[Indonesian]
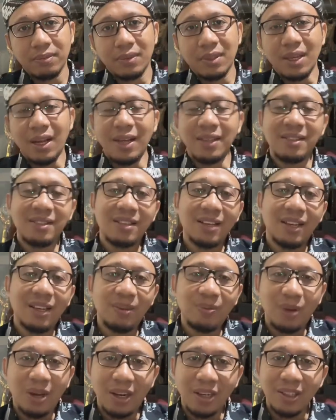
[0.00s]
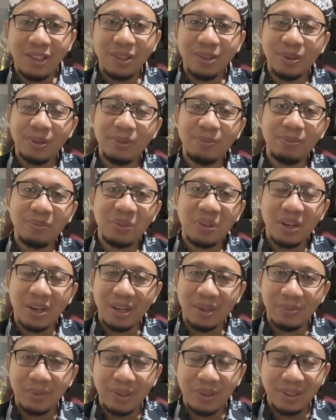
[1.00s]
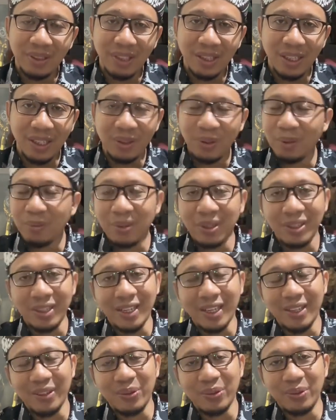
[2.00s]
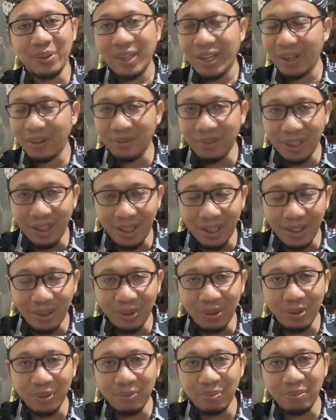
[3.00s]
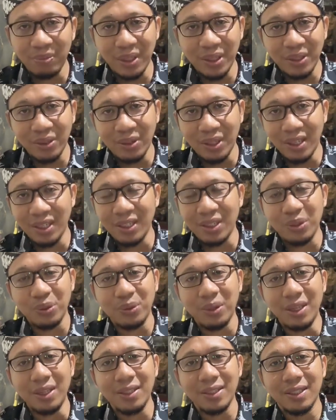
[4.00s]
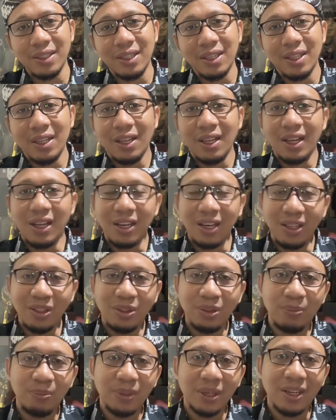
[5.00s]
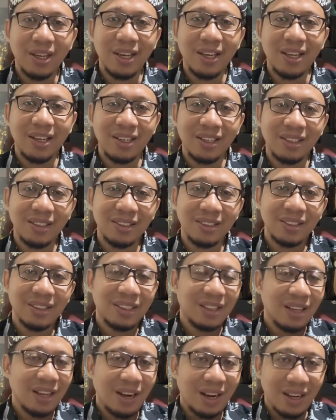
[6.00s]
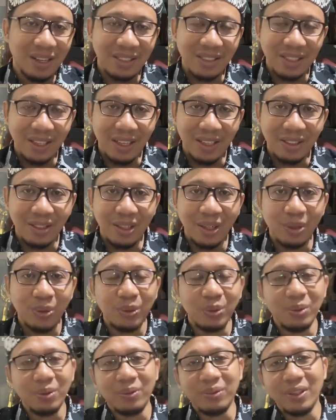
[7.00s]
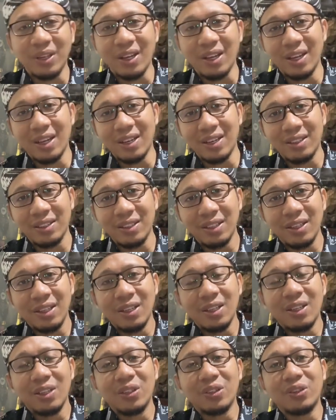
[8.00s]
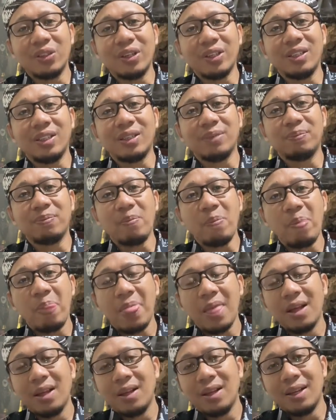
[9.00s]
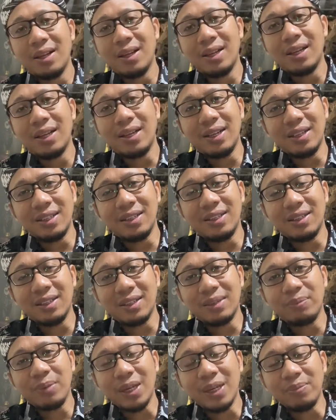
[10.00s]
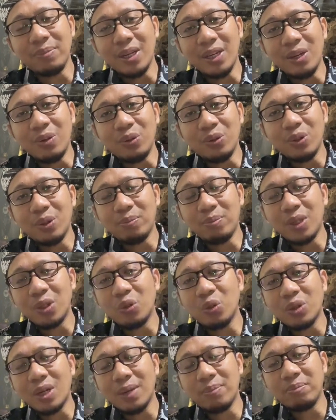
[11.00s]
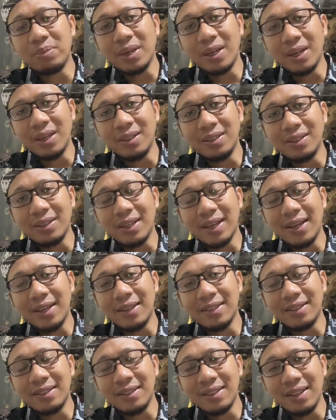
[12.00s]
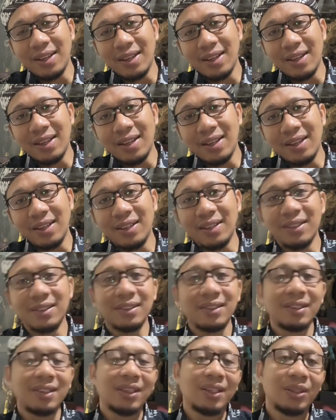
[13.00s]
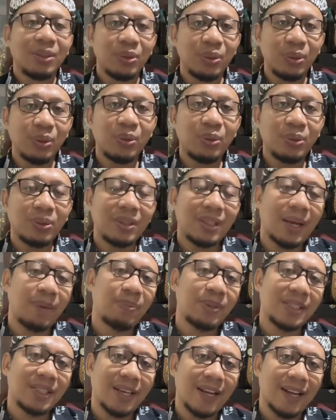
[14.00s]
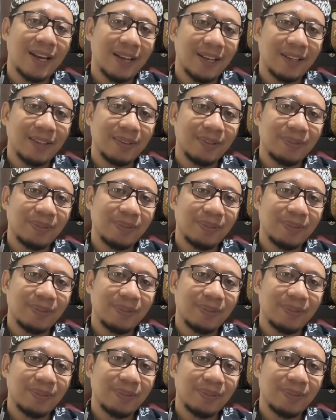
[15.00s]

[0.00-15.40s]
Assalamualaikum warahmatullahi wabarakatuh. كيف حالكم أيها الإخوة هل أنتم بخير عسى أن تكونوا في خير طيب bagaimana untuk mengungkapkan kata dulu tapi sekarang